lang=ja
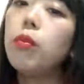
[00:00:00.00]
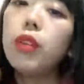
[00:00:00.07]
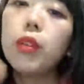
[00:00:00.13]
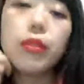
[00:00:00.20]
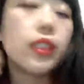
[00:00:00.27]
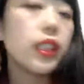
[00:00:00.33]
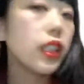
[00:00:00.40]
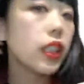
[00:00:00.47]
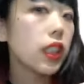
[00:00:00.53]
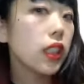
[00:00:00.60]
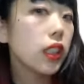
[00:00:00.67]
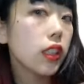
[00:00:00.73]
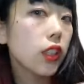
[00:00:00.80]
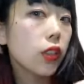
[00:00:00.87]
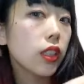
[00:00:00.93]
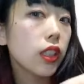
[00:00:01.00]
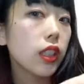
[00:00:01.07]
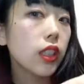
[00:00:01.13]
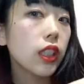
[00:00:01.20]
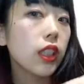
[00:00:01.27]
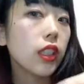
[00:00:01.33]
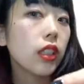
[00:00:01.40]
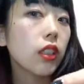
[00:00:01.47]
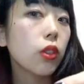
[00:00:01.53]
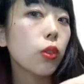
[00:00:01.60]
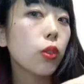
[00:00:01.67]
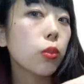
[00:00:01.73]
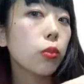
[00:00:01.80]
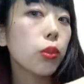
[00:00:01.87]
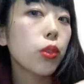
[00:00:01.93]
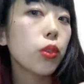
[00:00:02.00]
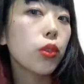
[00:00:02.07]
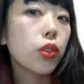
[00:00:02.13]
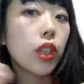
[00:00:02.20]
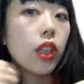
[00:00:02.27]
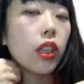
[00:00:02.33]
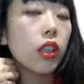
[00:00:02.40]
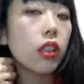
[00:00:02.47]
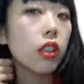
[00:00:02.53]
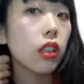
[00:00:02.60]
まあ、ブリーチし直さないと思うので